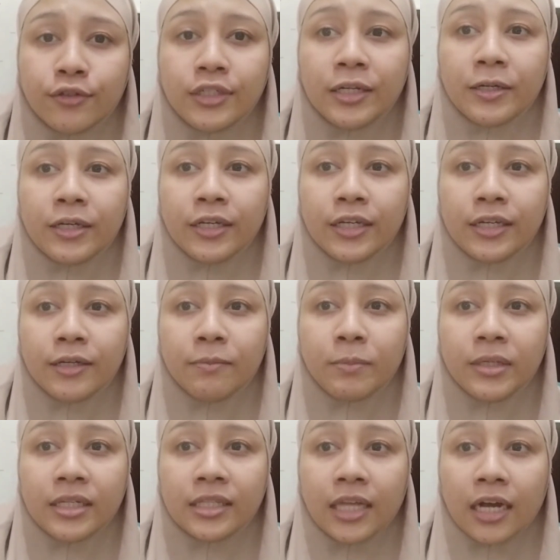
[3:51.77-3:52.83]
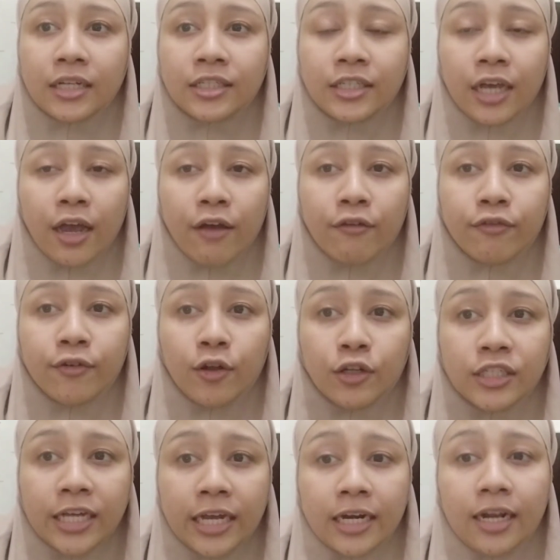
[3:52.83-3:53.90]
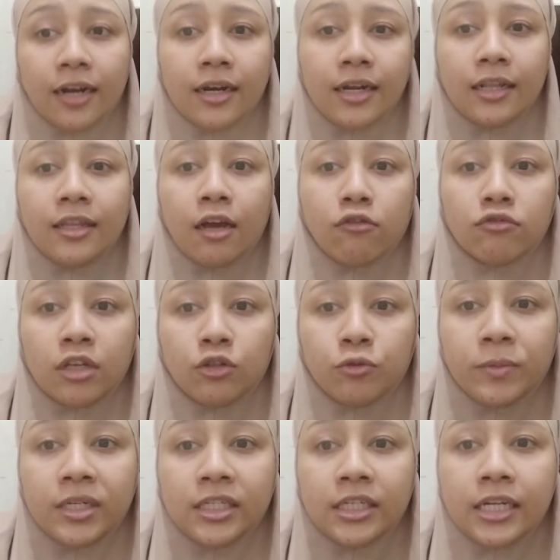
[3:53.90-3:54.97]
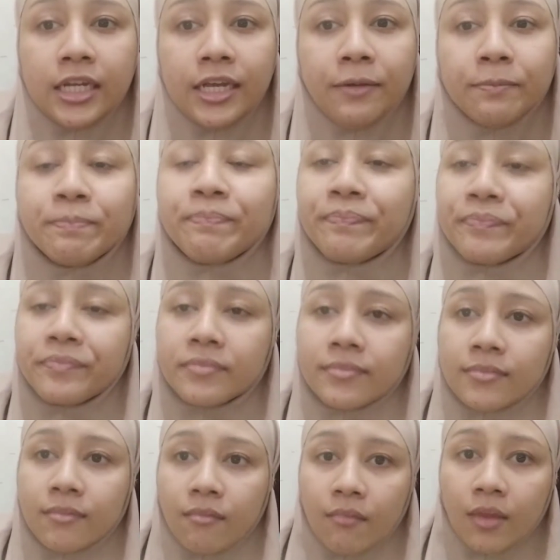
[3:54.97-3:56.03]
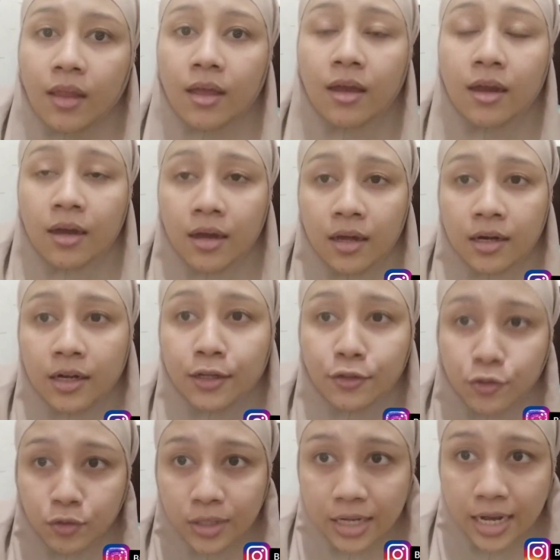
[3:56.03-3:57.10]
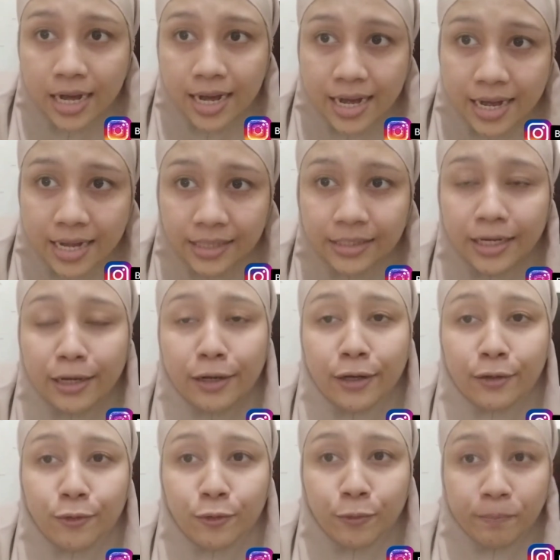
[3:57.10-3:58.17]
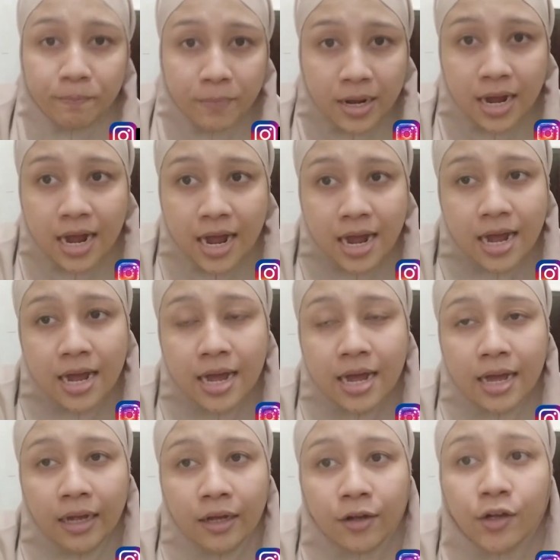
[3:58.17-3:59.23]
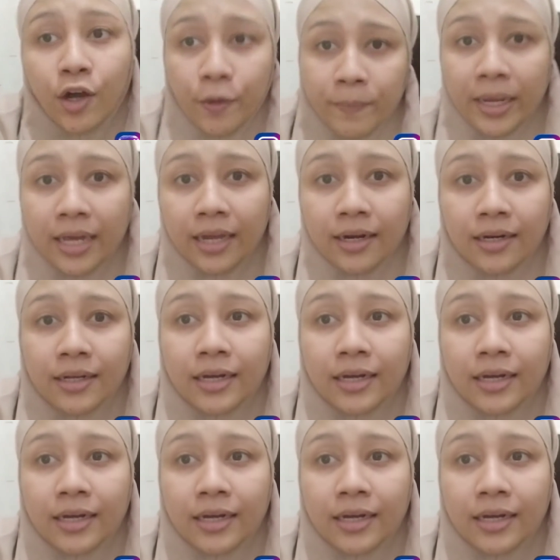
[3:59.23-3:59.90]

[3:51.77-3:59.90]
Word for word: di bintangcf.channel. Nanti aku cantumin di sini. Dan juga jangan lupa komen